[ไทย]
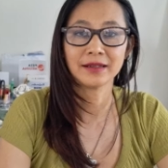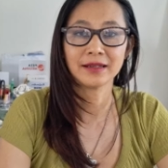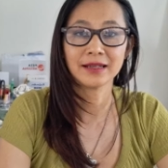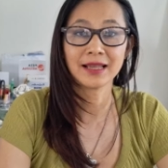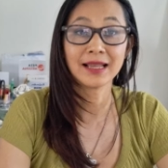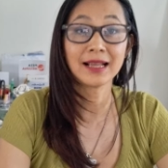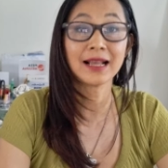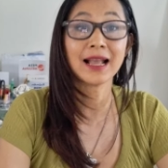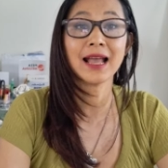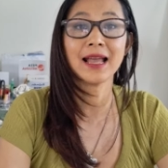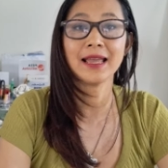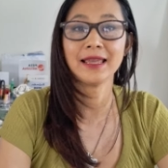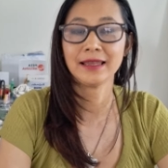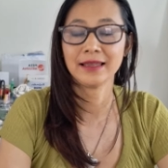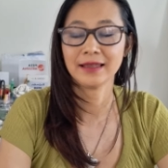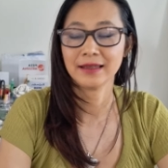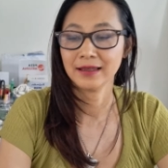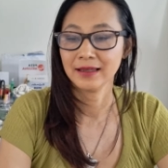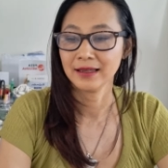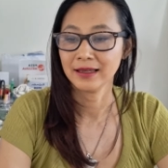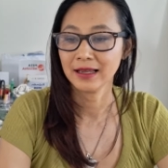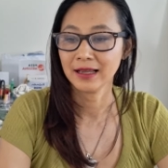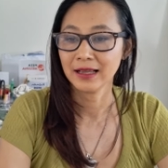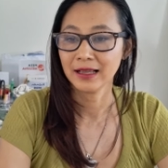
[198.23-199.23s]
ใก
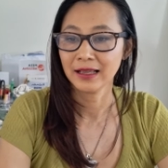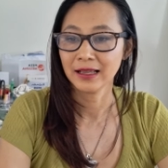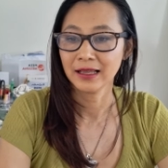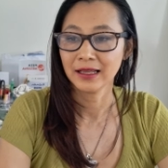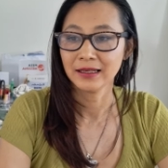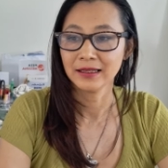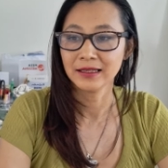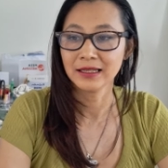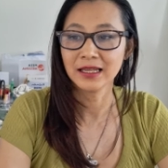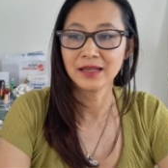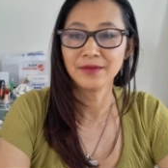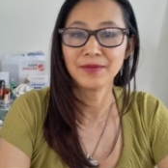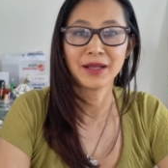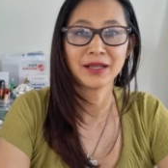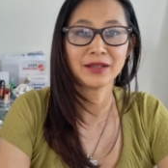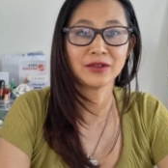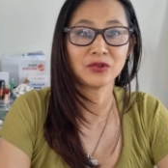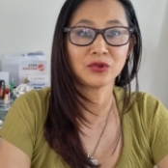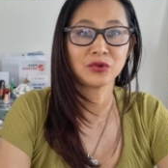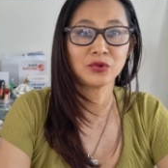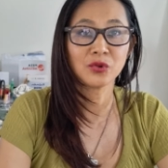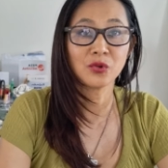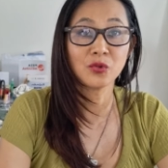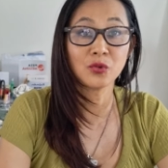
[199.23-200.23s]
ล้ๆที่มัน
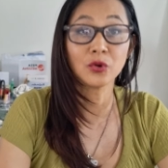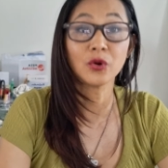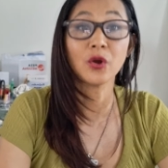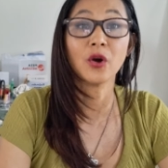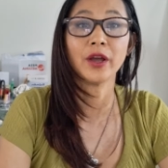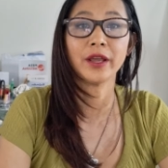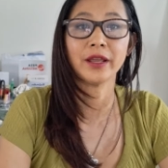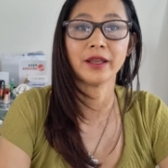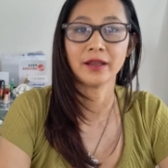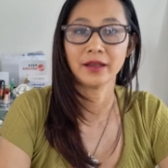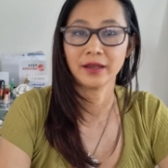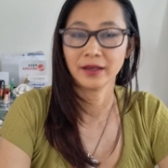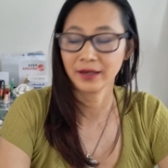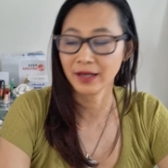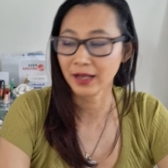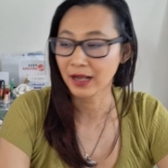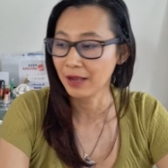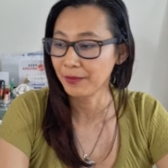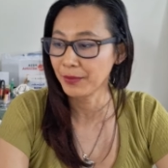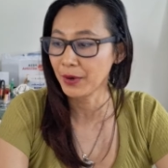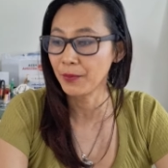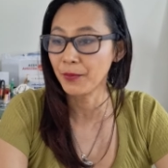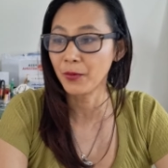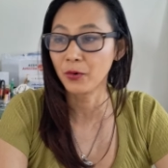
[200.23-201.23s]
ถูกหน่อยนะ
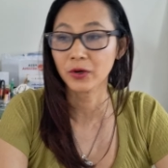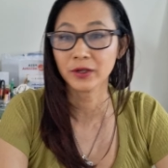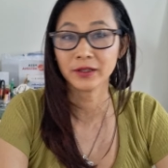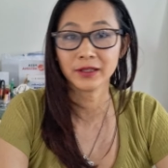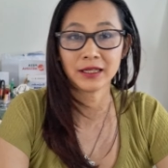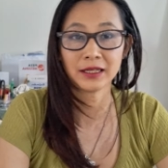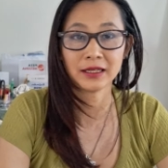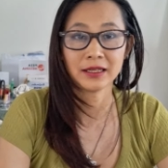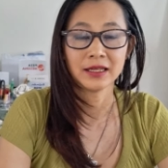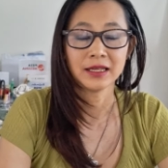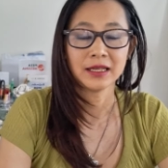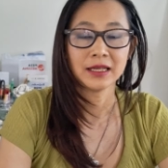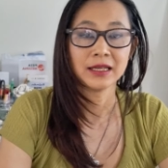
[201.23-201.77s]
คะ เพราะปกติ